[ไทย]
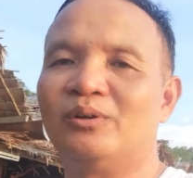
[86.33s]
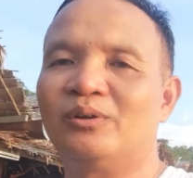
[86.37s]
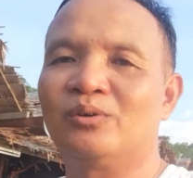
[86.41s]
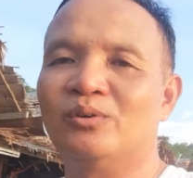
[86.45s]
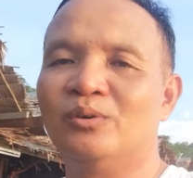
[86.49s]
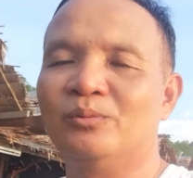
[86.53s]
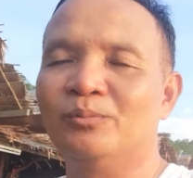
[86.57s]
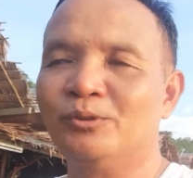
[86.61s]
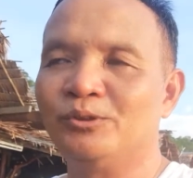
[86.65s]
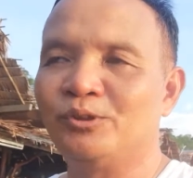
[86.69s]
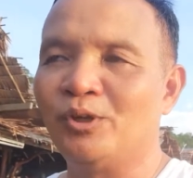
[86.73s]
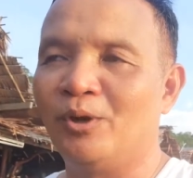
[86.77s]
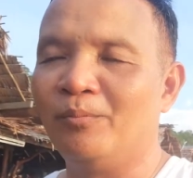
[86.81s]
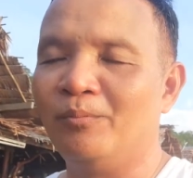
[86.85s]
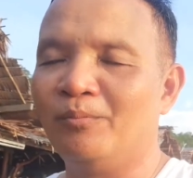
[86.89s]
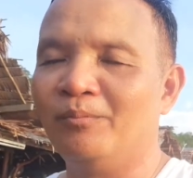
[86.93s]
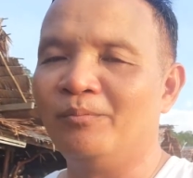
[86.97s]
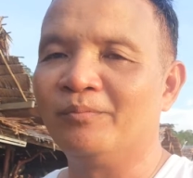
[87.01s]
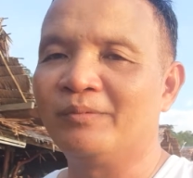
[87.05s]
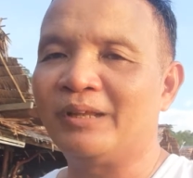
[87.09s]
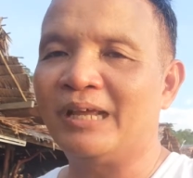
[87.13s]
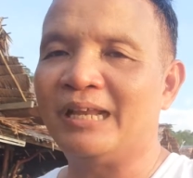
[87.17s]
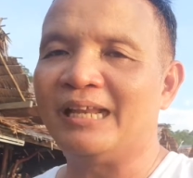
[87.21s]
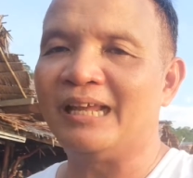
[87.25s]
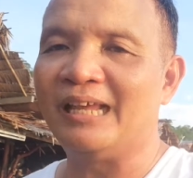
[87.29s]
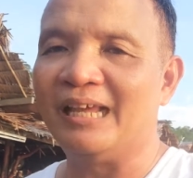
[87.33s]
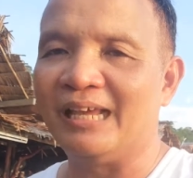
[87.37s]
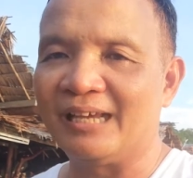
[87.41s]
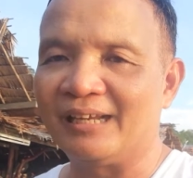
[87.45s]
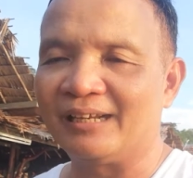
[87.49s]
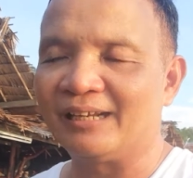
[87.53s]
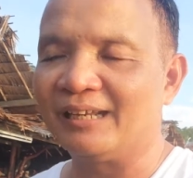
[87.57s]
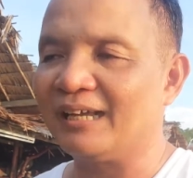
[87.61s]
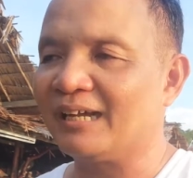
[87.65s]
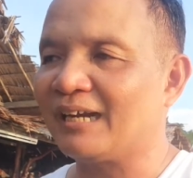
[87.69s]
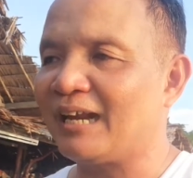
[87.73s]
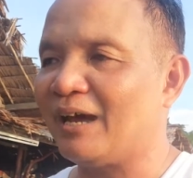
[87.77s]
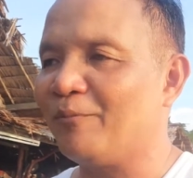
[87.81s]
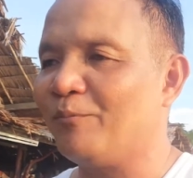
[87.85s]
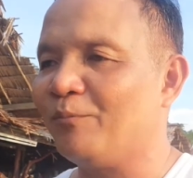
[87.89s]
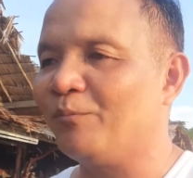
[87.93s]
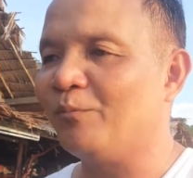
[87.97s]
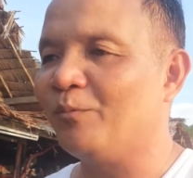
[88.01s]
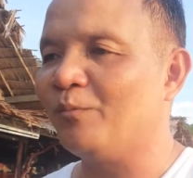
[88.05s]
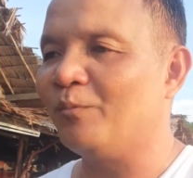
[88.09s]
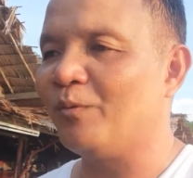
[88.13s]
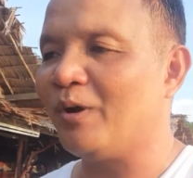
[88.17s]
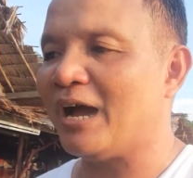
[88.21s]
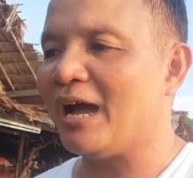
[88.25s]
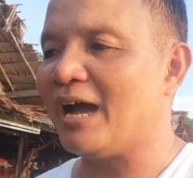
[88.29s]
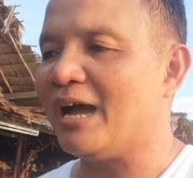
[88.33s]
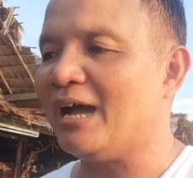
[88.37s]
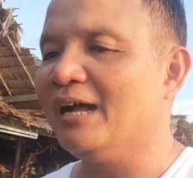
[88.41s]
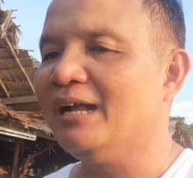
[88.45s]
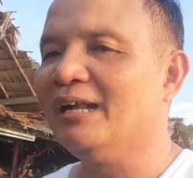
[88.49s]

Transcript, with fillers: คุณผู้ชมนั่นเองนะครับว่า